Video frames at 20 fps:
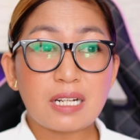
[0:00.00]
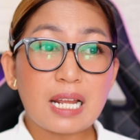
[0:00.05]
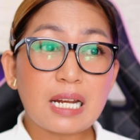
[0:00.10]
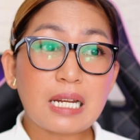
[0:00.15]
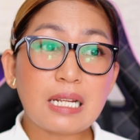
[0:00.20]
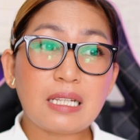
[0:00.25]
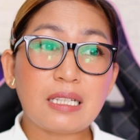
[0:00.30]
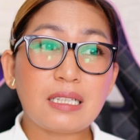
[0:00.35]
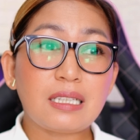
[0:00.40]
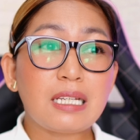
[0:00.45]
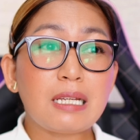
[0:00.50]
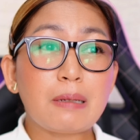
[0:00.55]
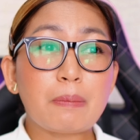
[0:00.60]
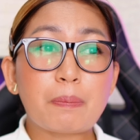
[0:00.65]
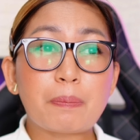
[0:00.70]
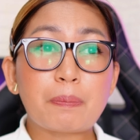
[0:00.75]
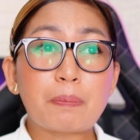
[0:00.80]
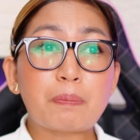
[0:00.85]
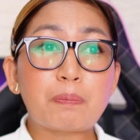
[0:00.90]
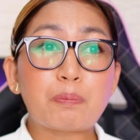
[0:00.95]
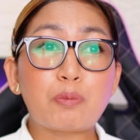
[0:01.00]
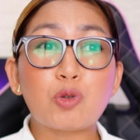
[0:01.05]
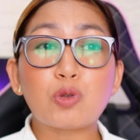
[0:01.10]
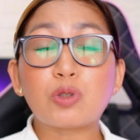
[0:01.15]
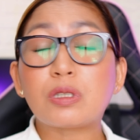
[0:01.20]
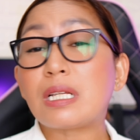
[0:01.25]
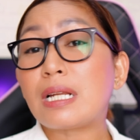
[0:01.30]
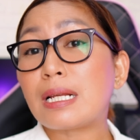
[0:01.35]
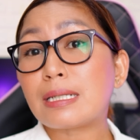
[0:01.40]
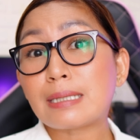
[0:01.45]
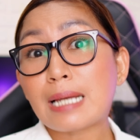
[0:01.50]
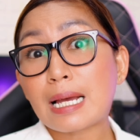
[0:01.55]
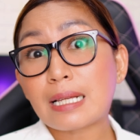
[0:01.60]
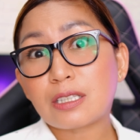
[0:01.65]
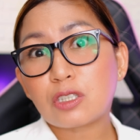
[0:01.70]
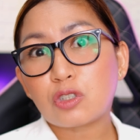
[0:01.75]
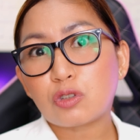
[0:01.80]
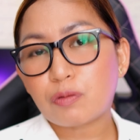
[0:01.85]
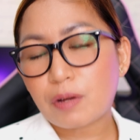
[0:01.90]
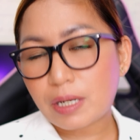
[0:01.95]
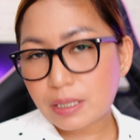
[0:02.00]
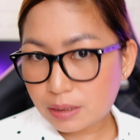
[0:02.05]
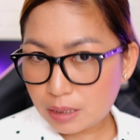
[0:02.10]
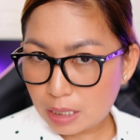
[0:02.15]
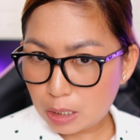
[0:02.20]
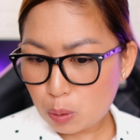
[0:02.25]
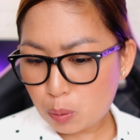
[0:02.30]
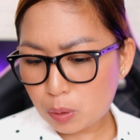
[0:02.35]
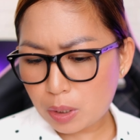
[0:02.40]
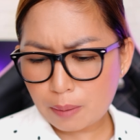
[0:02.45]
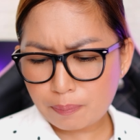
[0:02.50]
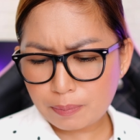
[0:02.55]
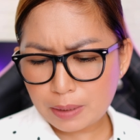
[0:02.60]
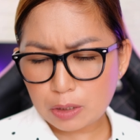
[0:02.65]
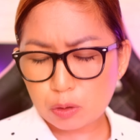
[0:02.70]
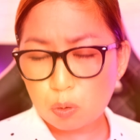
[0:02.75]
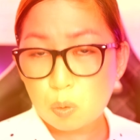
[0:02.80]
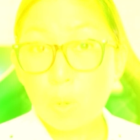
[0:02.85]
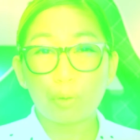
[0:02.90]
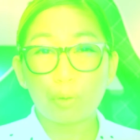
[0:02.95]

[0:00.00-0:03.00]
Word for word: dahil hindi po sila satisfied sa loan app na to.